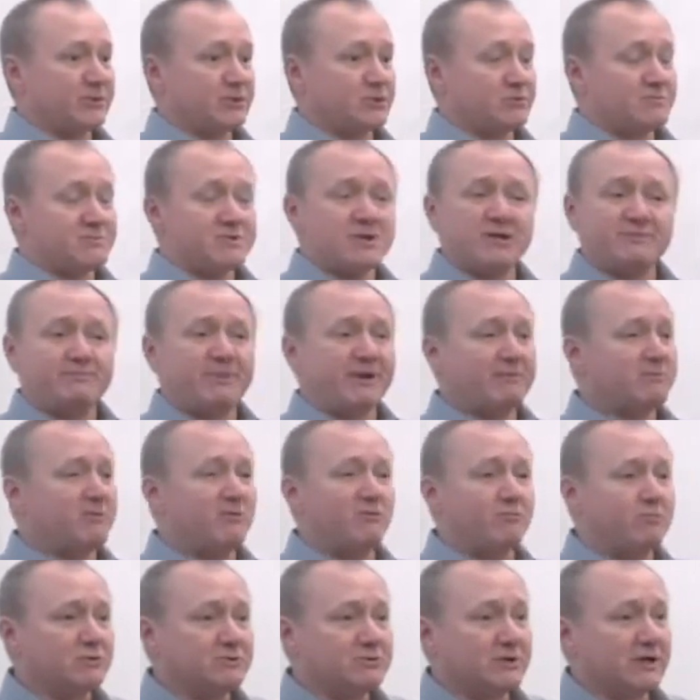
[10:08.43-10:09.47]
Причем нет
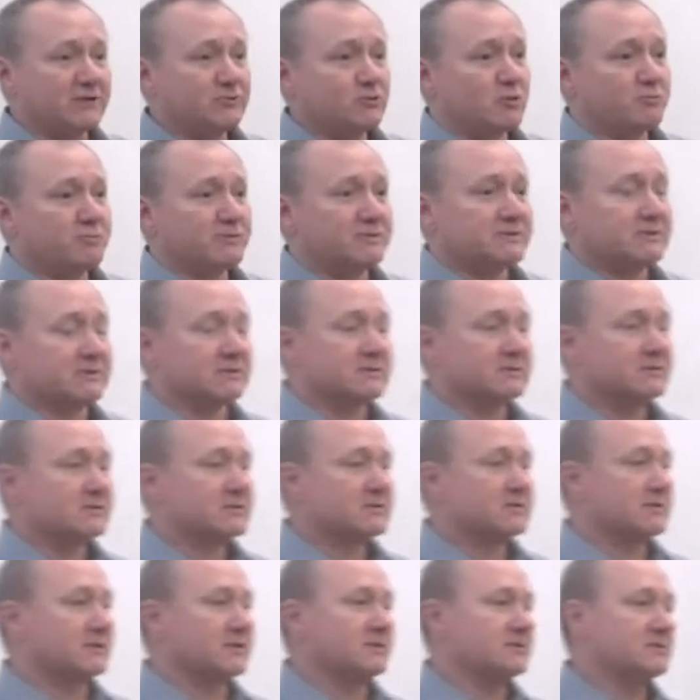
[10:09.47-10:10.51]
прямого пути от опыта
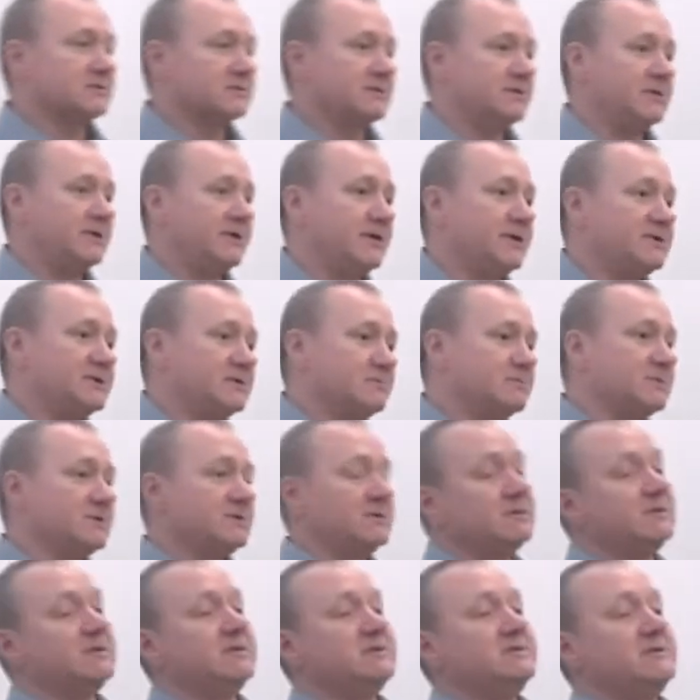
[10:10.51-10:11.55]
к этим
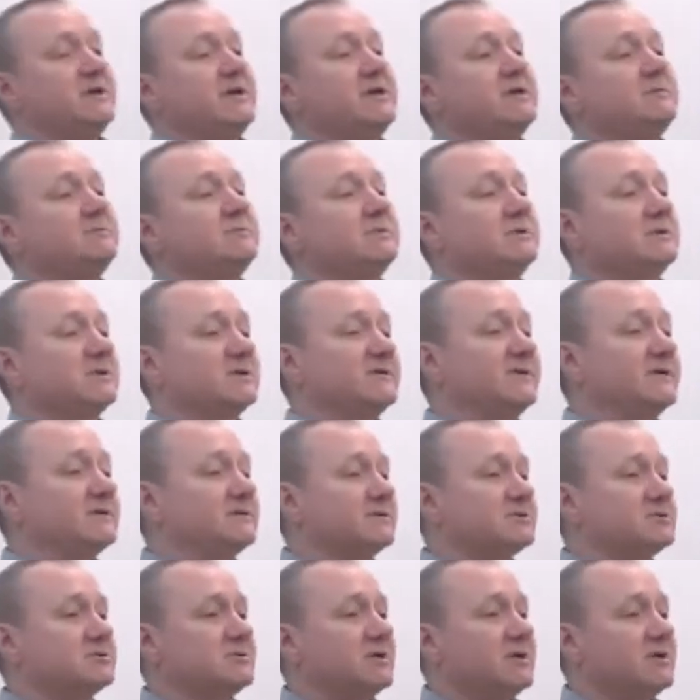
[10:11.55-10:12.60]
идеям,
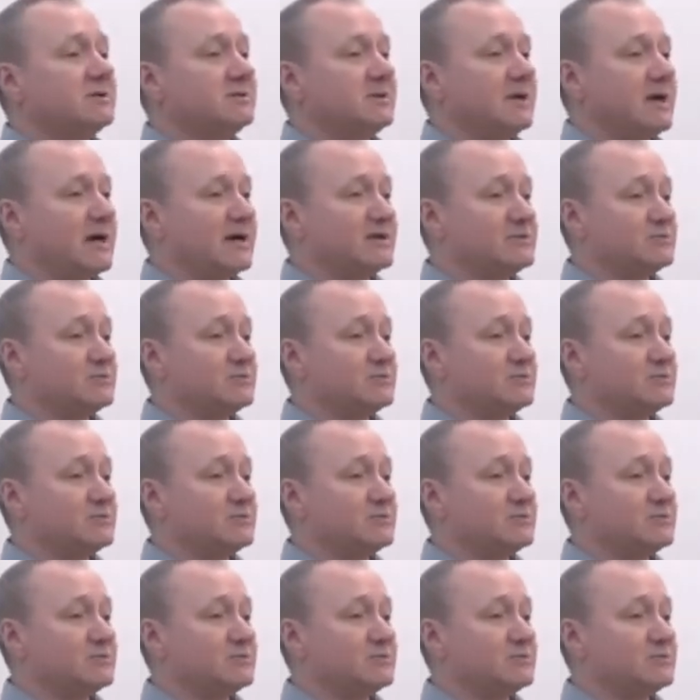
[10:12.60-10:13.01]
говорит Эйнштейн.